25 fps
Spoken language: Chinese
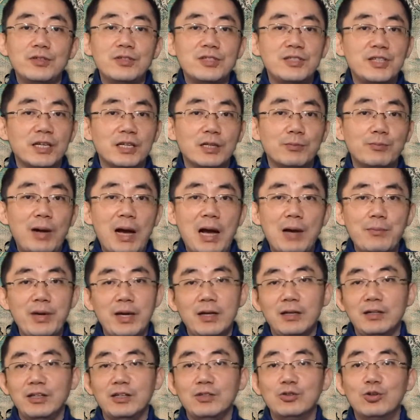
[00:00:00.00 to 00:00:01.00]
姐的八
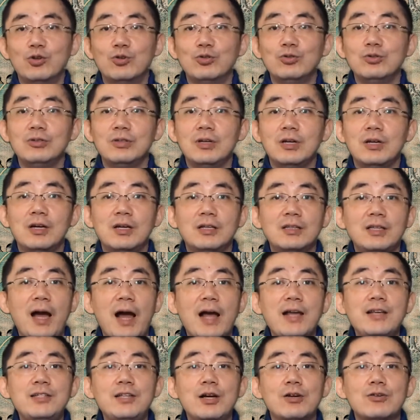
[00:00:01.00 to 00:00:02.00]
面玲珑，
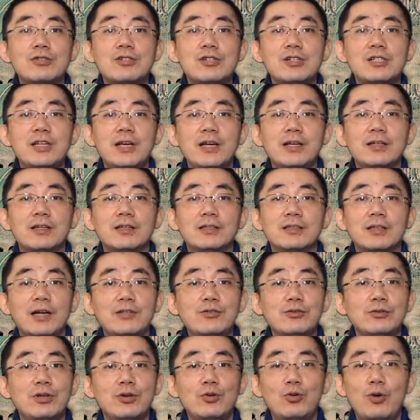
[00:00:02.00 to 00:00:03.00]
谈笑之间她
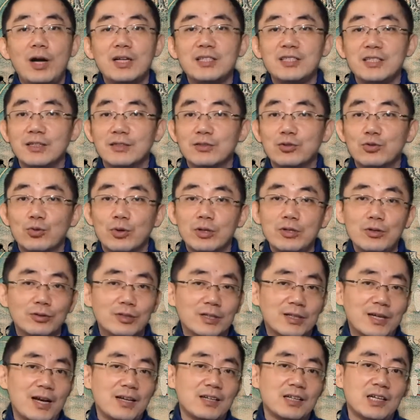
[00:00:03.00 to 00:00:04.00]
就能化解所有的
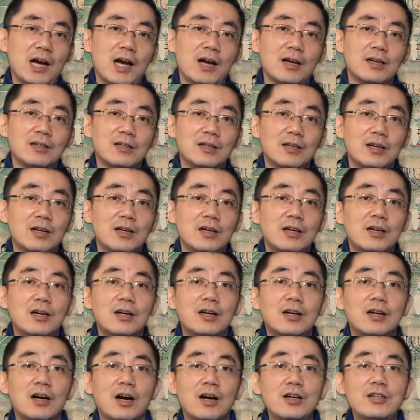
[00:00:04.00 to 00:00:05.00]
尴尬，
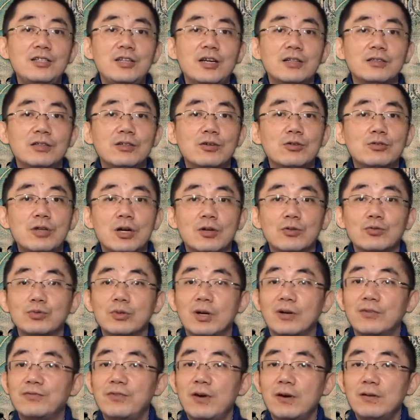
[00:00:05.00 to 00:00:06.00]
而且能够照顾到
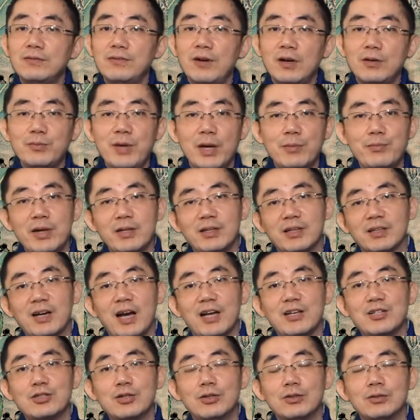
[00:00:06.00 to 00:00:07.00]
方方面面的感
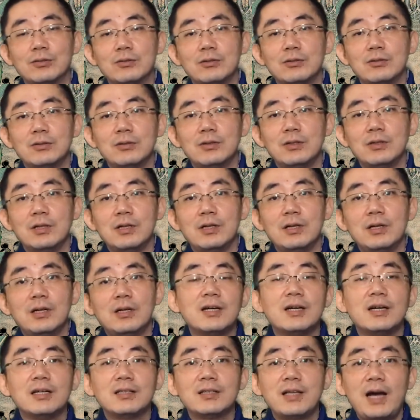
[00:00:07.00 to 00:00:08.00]
受。
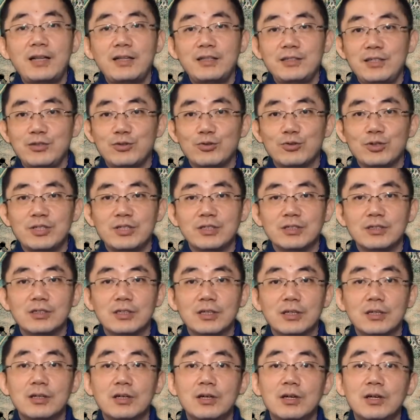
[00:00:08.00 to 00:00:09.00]
她的这种性
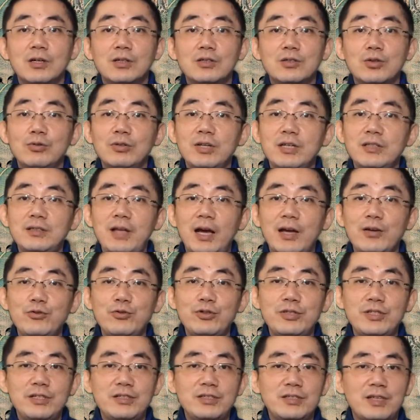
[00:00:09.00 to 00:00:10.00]
格，从林黛玉
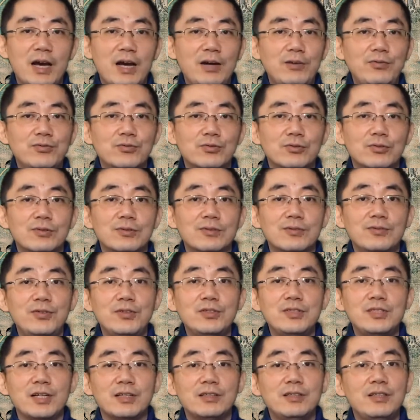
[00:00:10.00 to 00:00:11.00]
进贾府，凤
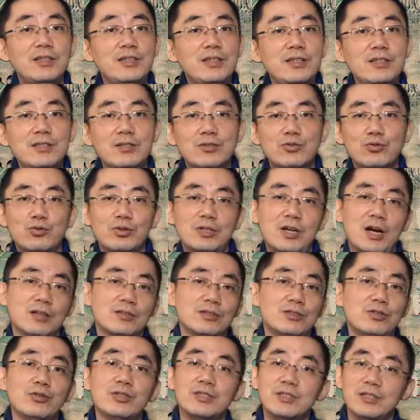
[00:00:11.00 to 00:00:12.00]
姐第一次出场
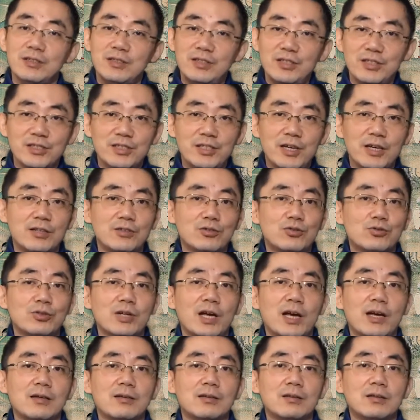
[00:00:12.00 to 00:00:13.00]
就已经体现了出
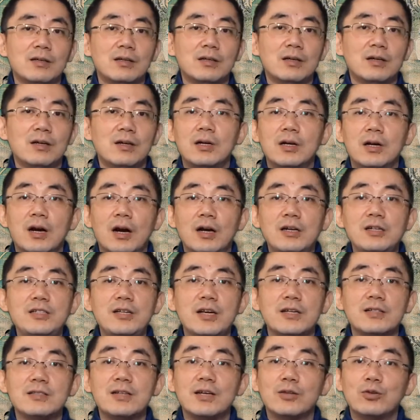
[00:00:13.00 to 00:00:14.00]
来，而
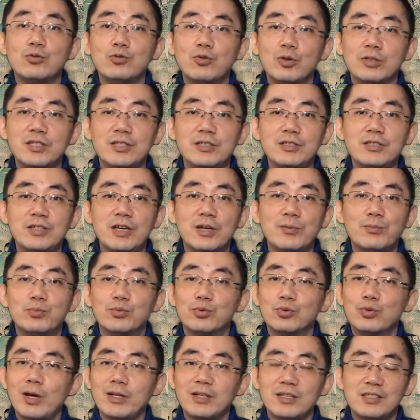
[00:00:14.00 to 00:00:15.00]
且在通过情节不
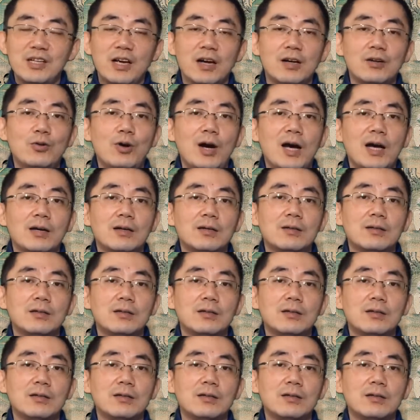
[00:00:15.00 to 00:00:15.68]
断的强化。